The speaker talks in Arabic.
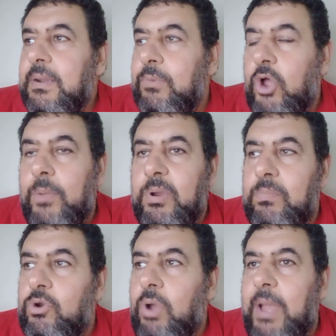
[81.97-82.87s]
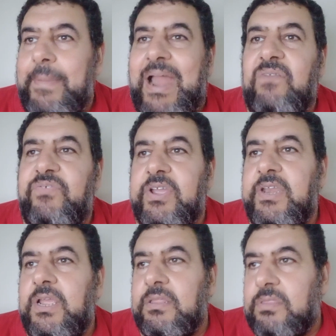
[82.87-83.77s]
المقاوم للملوحة ب 1000
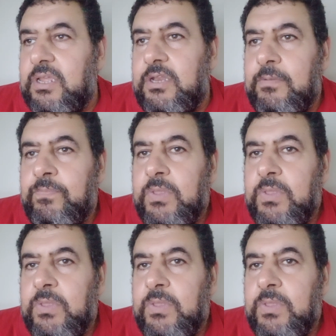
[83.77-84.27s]
جنيه للطن